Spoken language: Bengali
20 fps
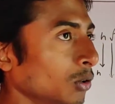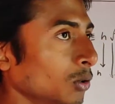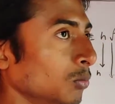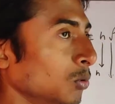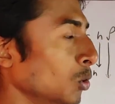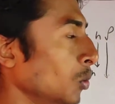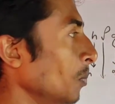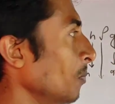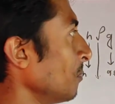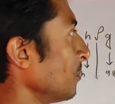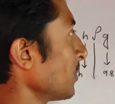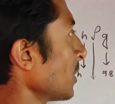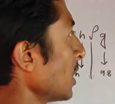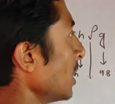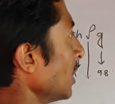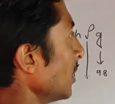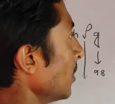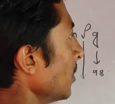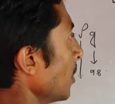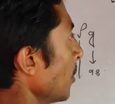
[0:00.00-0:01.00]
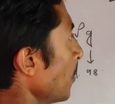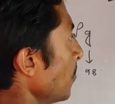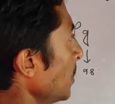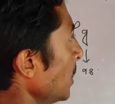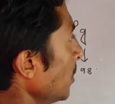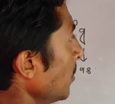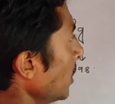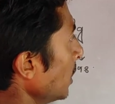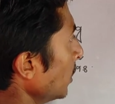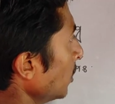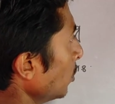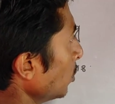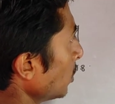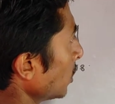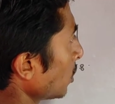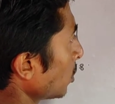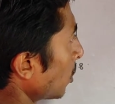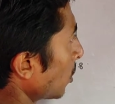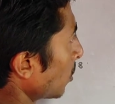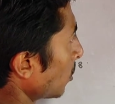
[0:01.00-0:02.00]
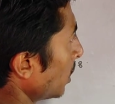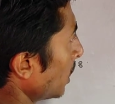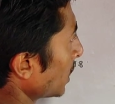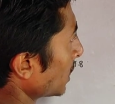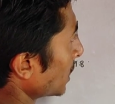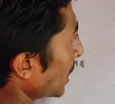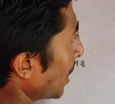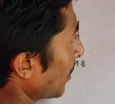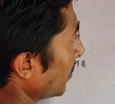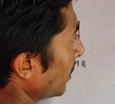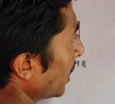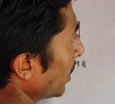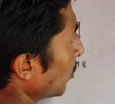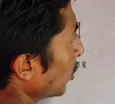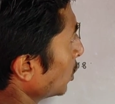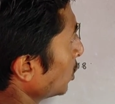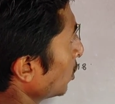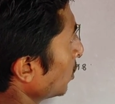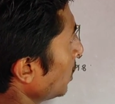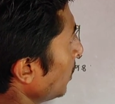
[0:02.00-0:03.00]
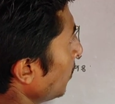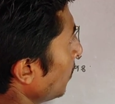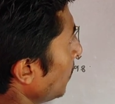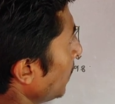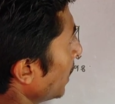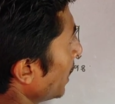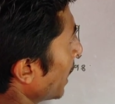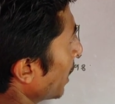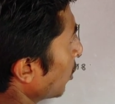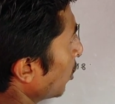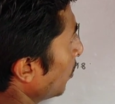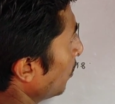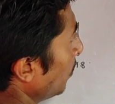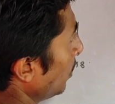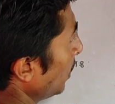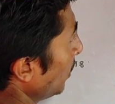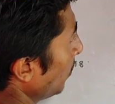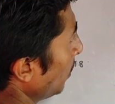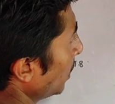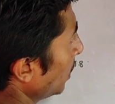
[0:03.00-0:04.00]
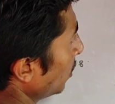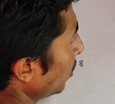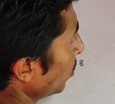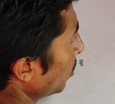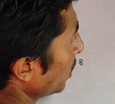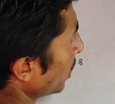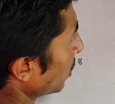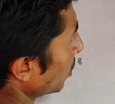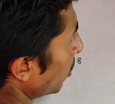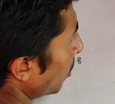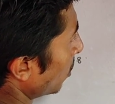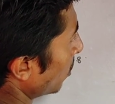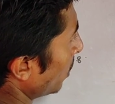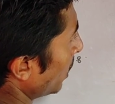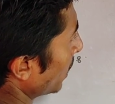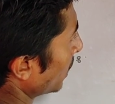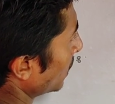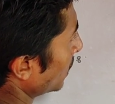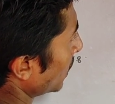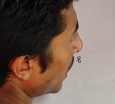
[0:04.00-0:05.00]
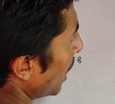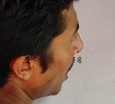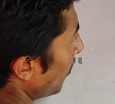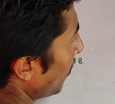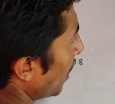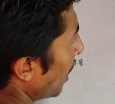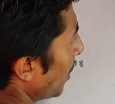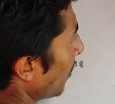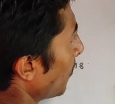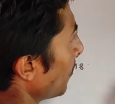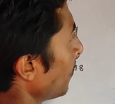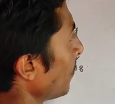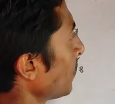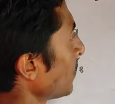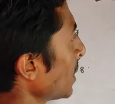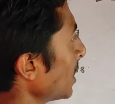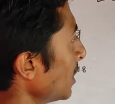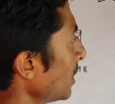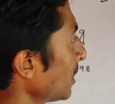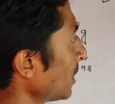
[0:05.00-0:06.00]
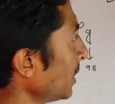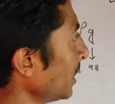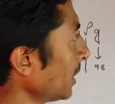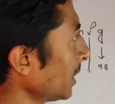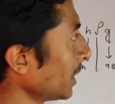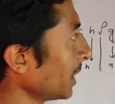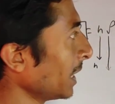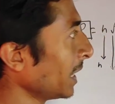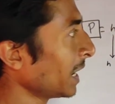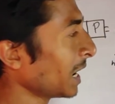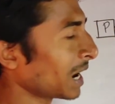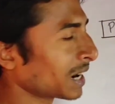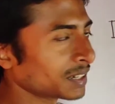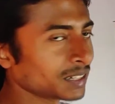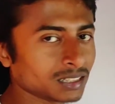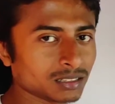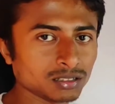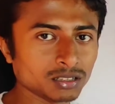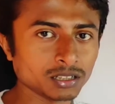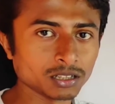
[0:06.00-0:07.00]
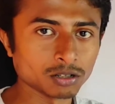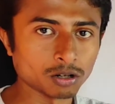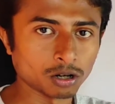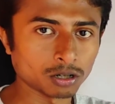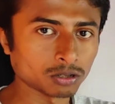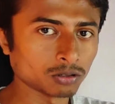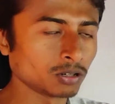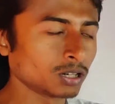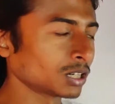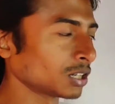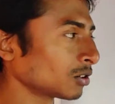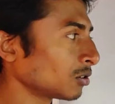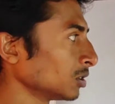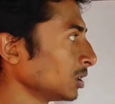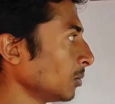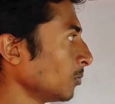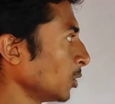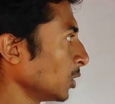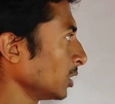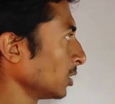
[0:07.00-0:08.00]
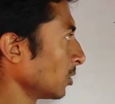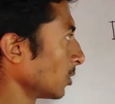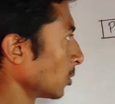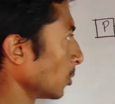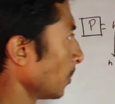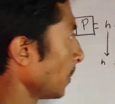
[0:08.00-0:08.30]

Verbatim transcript: করব বি বিন্দুতে তরলের চাপ দেখব যদি দেখো বি বিন্দুতে তরলের চাপ ঠিক এর আগের দিনের ঘটনাটার কথা মনে করো